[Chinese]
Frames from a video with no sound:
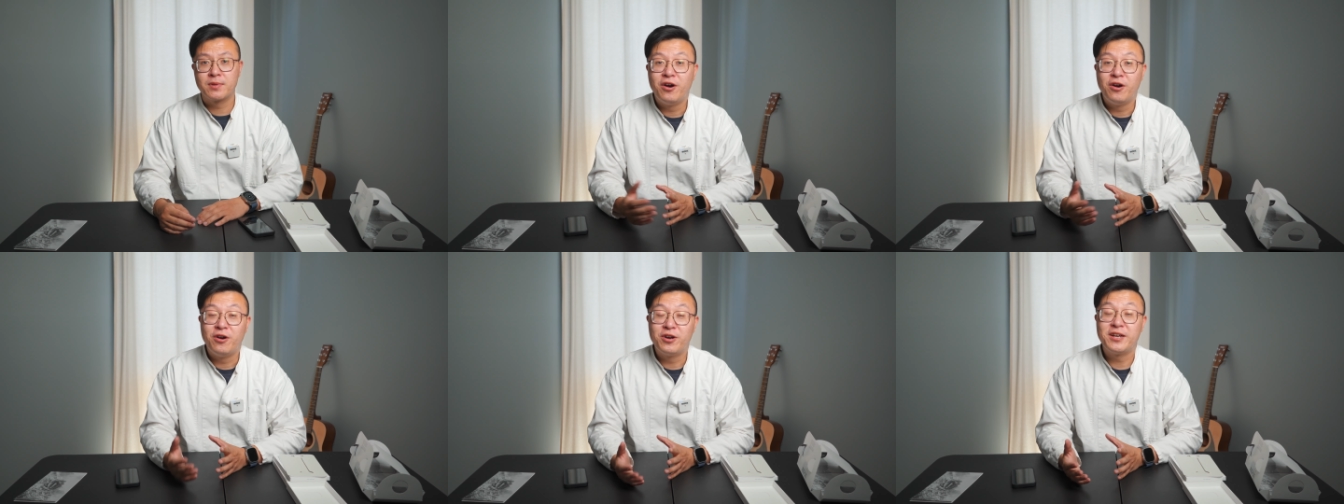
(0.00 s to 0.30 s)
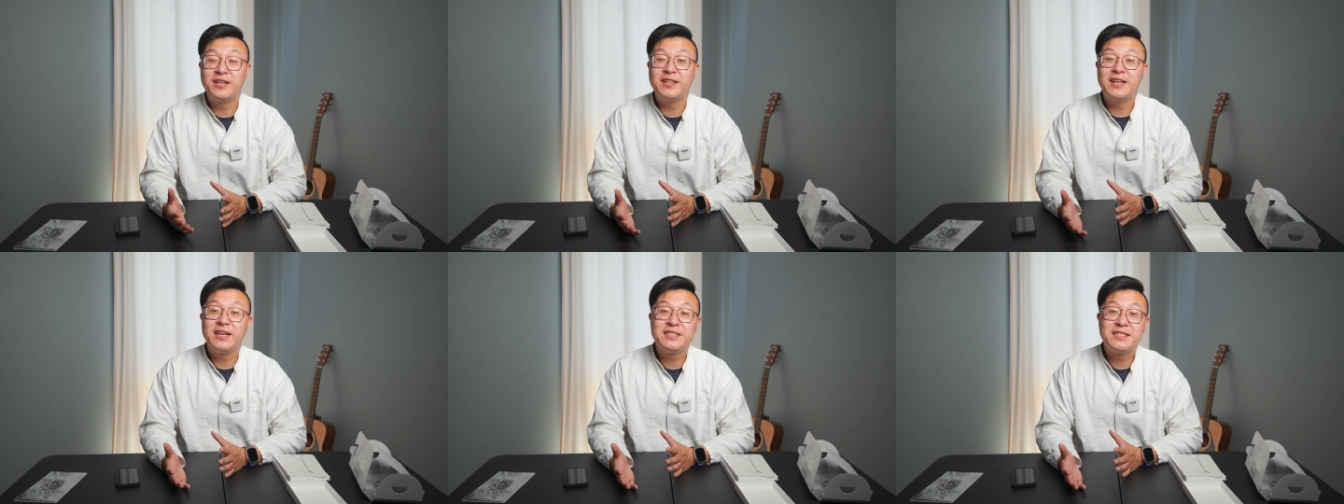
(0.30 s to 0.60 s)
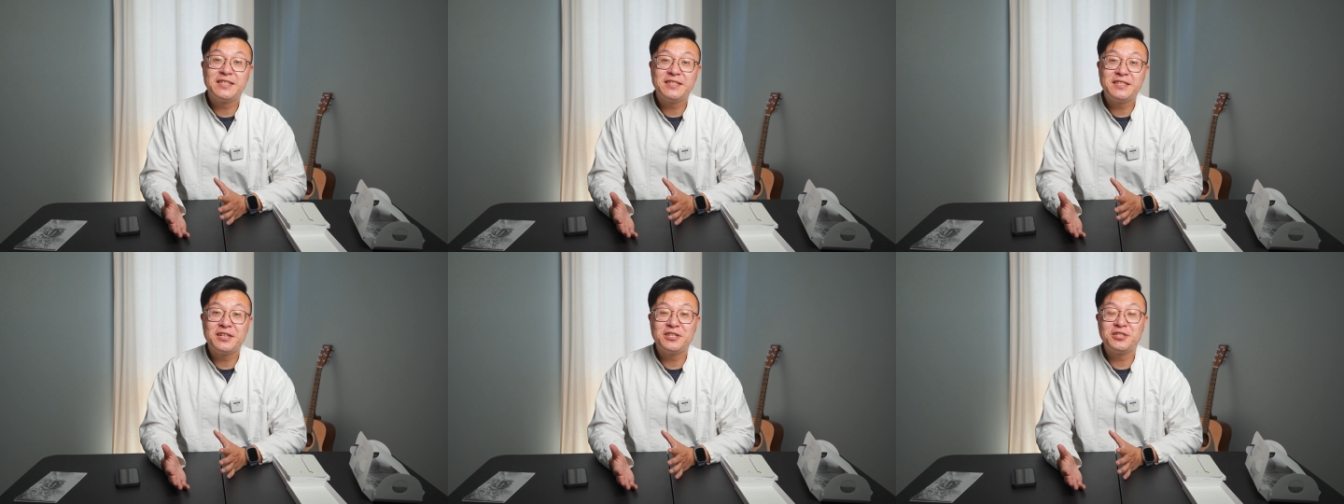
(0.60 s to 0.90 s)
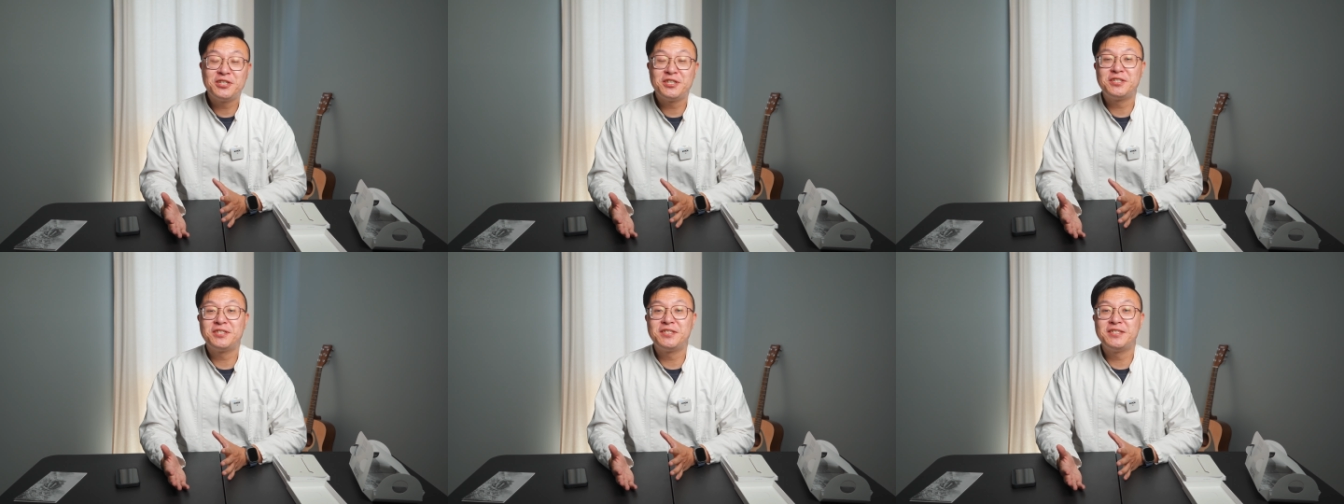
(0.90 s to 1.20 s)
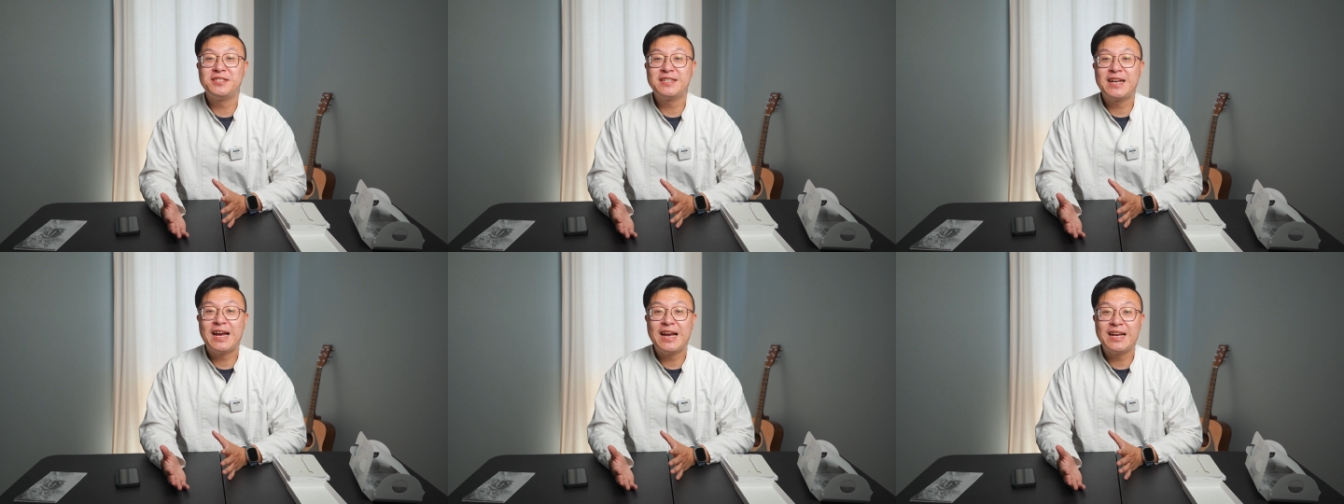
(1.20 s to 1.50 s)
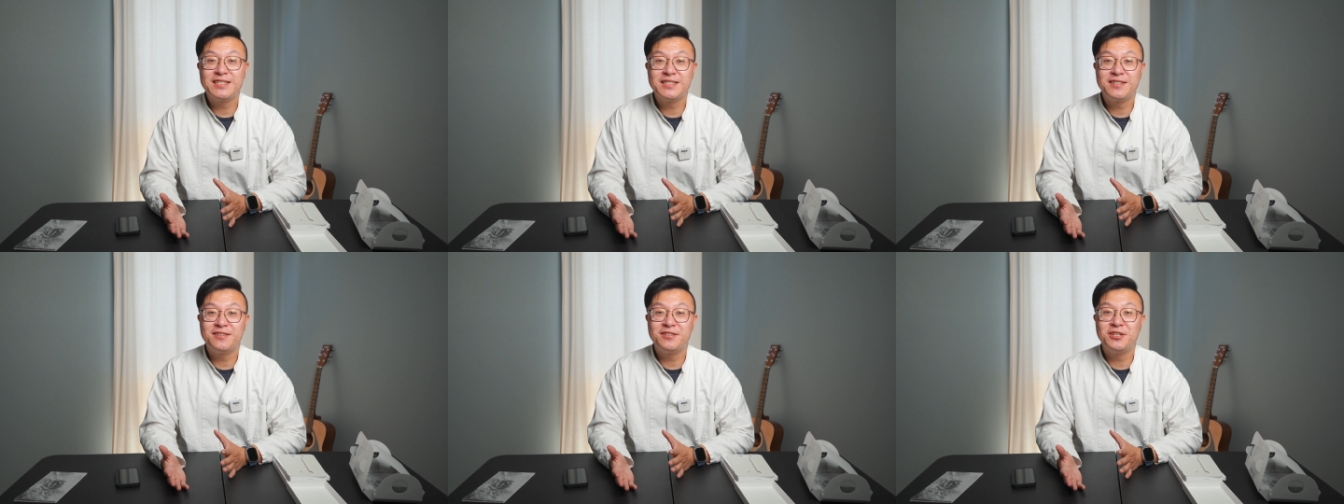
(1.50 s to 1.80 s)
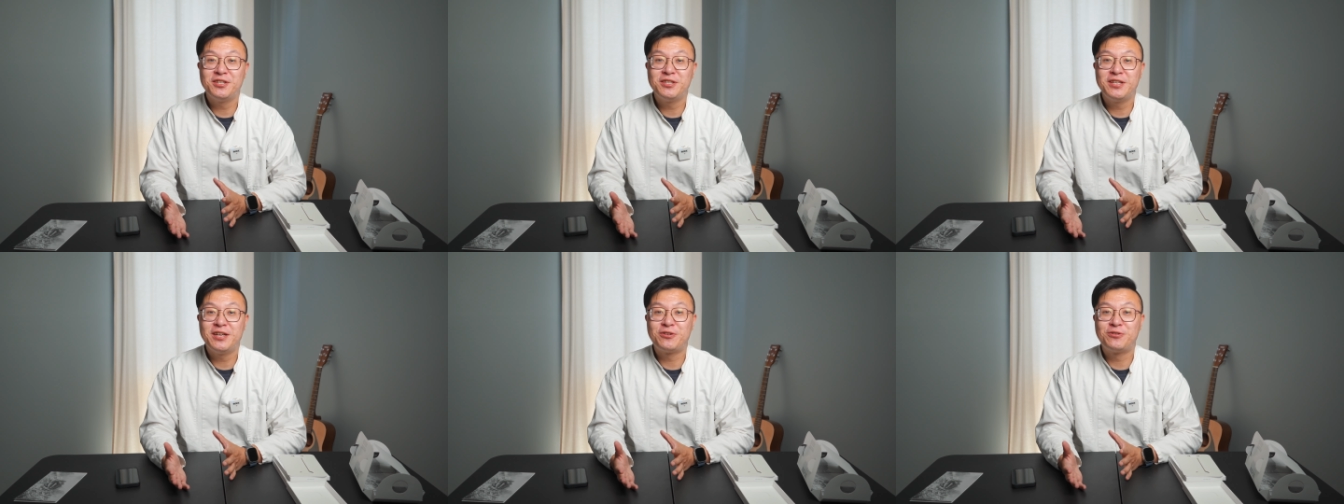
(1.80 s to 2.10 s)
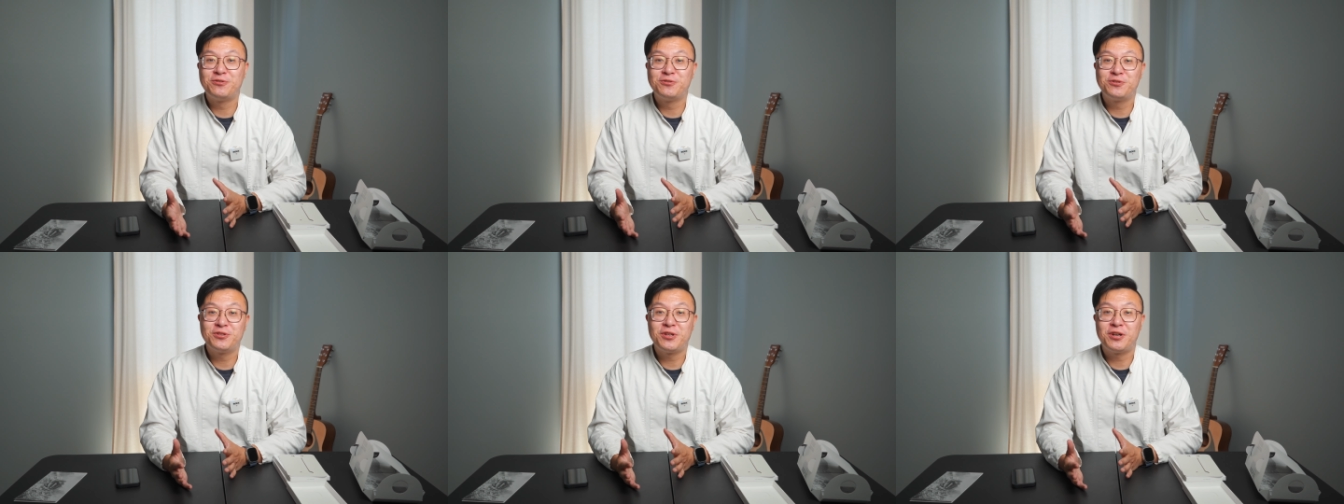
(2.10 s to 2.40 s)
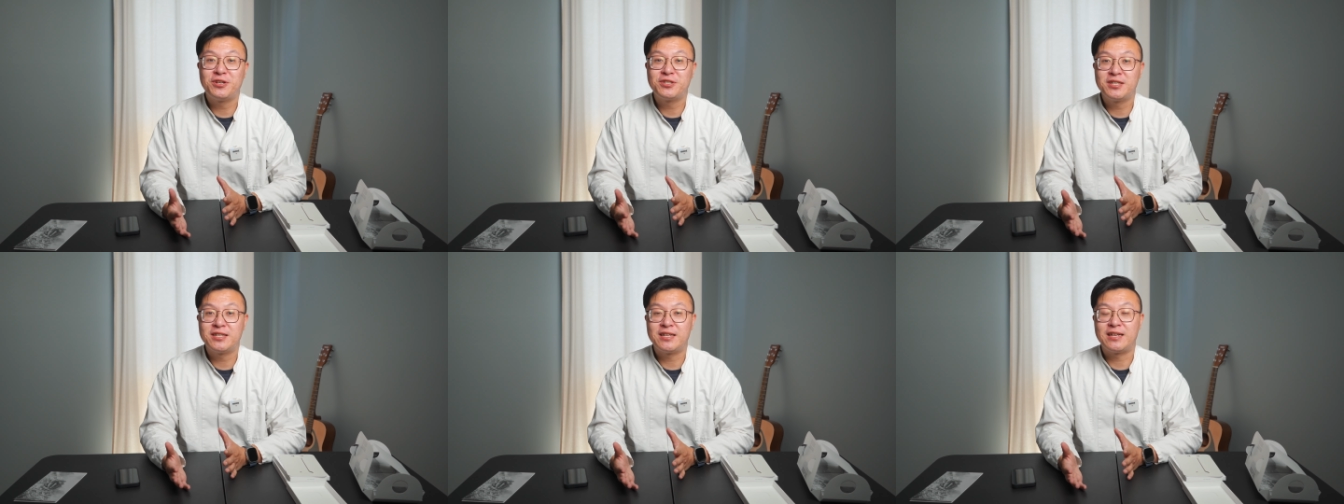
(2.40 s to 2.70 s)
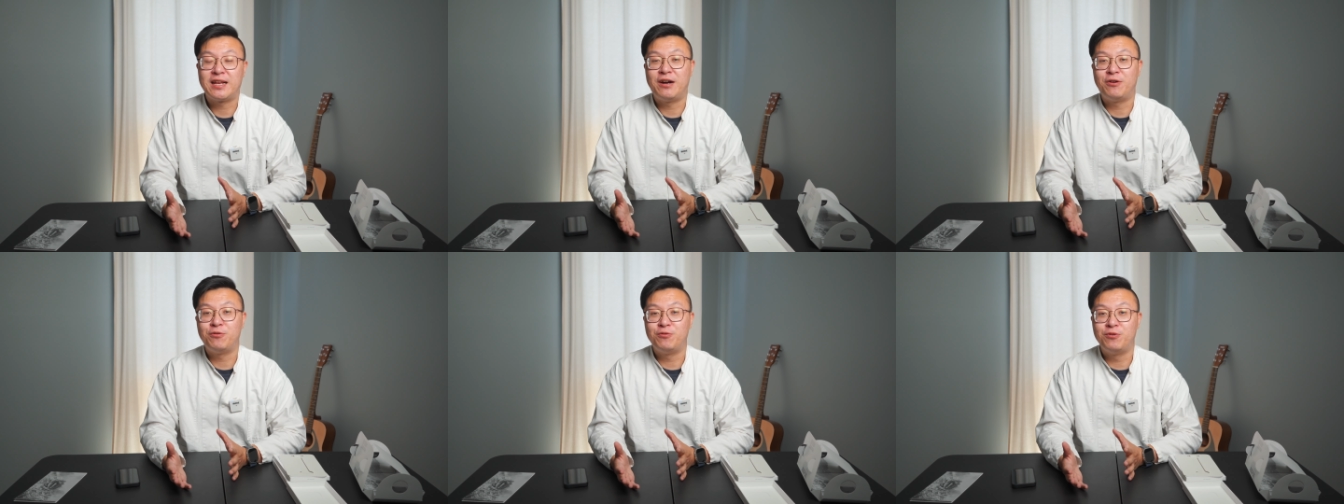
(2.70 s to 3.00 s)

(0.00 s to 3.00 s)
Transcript: OK，那今天这期开箱的内容就到这里啦，